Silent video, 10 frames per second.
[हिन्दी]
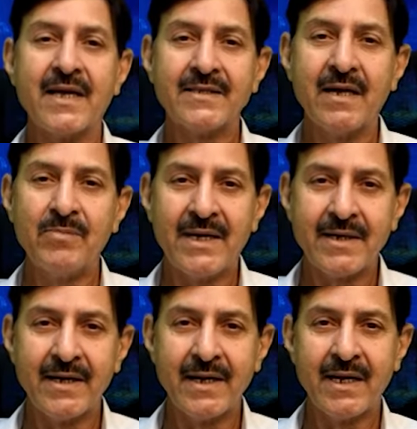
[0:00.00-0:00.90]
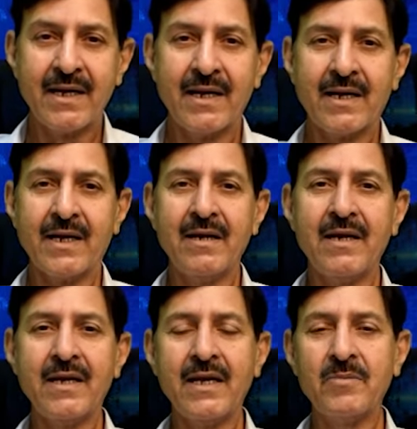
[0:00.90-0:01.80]
साथ हम बात करेंगे कि
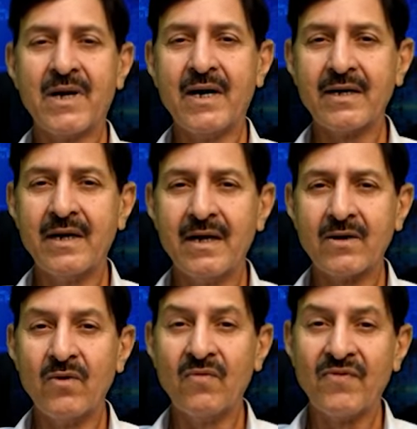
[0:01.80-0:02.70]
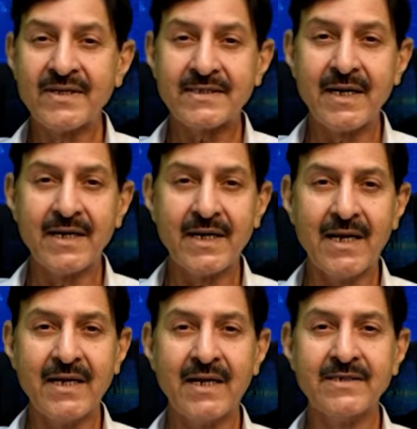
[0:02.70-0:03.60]
इमरान खान को फिक्स करने के
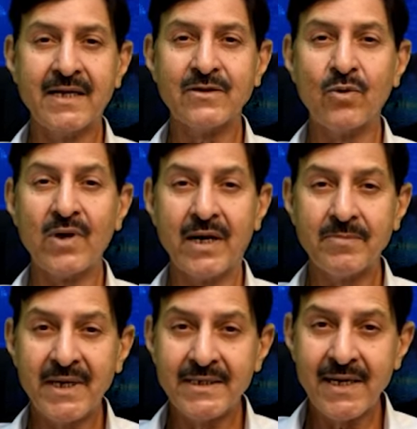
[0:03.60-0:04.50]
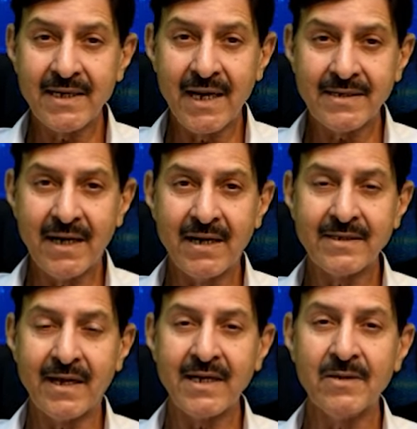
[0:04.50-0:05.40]
लिए जज को घर भेज दिया गया था
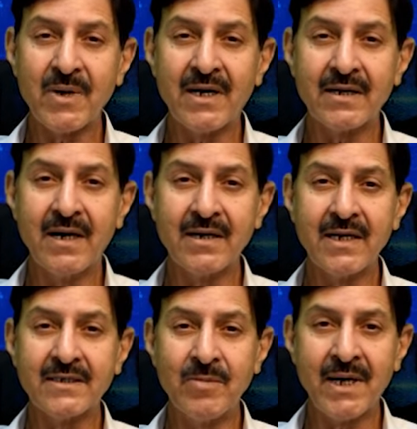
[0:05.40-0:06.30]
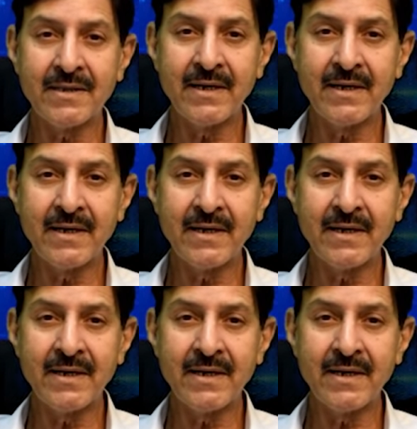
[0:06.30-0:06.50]
ताकि इमरान खान की जमानत